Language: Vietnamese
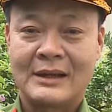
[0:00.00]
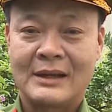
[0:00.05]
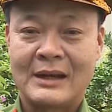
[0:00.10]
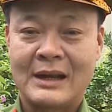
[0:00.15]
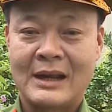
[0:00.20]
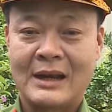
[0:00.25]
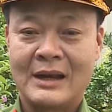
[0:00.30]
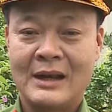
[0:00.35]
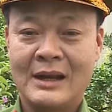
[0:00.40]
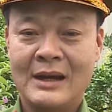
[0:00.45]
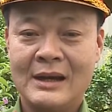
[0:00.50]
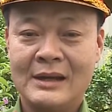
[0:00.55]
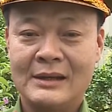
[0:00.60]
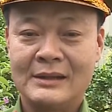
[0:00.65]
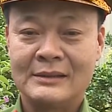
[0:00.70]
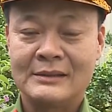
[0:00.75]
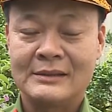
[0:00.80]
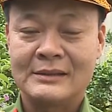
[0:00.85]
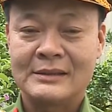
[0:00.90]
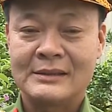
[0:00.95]
là
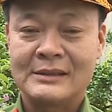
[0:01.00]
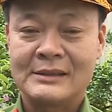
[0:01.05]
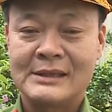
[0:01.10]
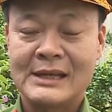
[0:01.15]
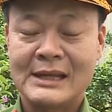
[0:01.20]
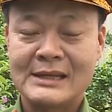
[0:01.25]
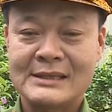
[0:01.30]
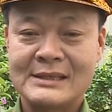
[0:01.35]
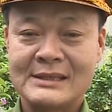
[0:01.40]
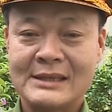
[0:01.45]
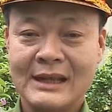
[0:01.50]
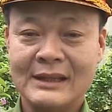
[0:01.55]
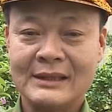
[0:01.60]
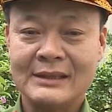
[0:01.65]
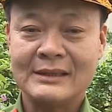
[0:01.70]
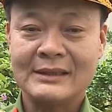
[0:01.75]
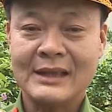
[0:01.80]
lên danh sách